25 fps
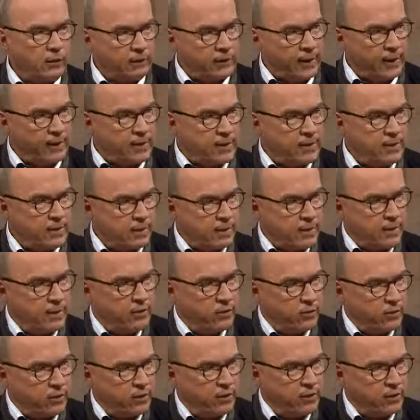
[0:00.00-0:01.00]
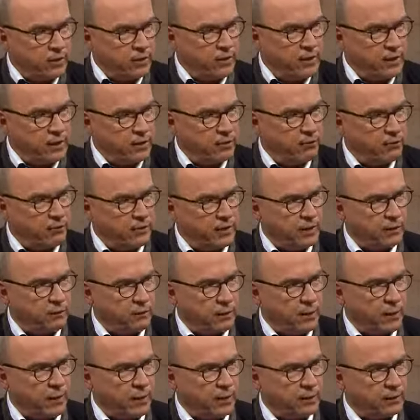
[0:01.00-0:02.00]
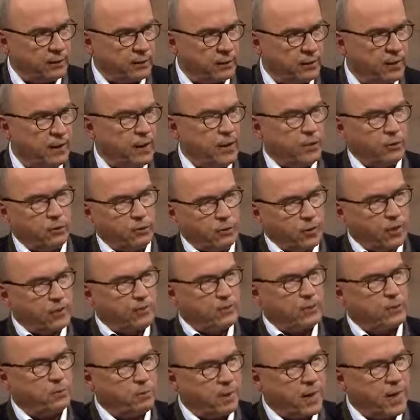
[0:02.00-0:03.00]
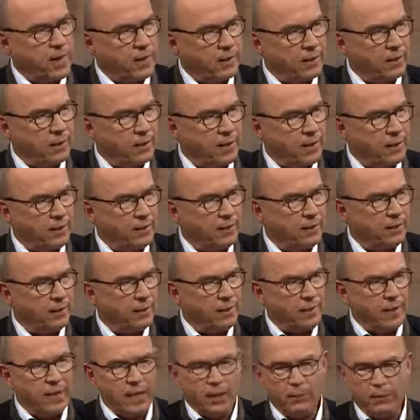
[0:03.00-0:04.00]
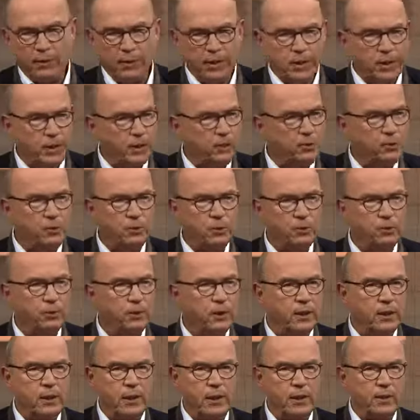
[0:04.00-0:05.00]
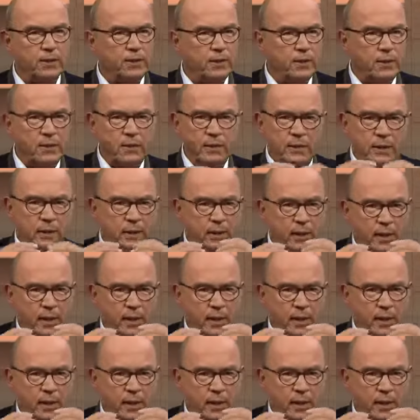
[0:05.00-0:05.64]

also da ist nichts zu integrieren in vielen Bereichen. Du kannst die Sprache lernen, ja. aber nicht den Kulturkreis, nicht